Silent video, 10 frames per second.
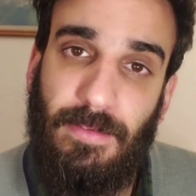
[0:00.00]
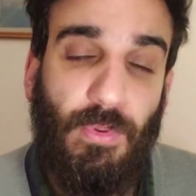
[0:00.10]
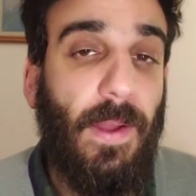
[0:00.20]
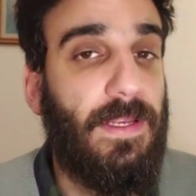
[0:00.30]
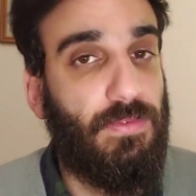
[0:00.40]

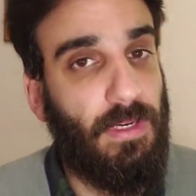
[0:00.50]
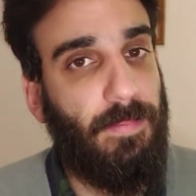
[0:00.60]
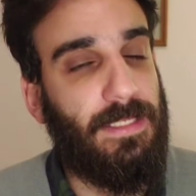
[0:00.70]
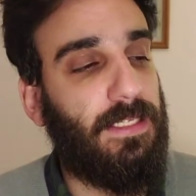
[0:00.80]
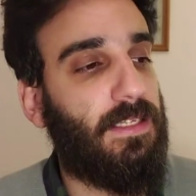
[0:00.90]
una vez una
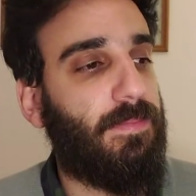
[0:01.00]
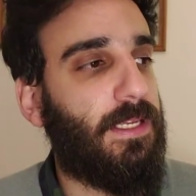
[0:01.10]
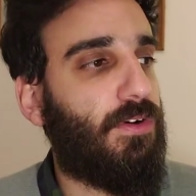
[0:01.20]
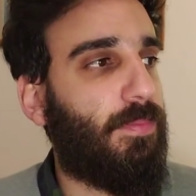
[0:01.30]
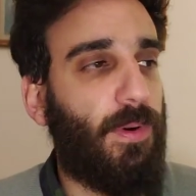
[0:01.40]
paciente me
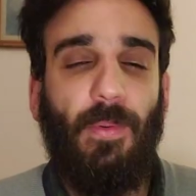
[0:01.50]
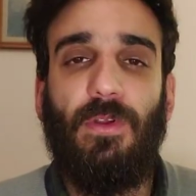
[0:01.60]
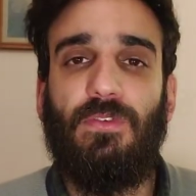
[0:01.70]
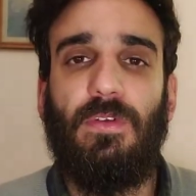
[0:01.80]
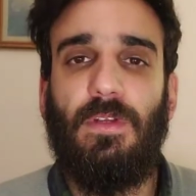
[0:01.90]
dijo, pero
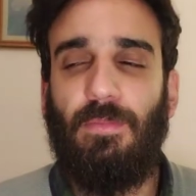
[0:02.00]
vos,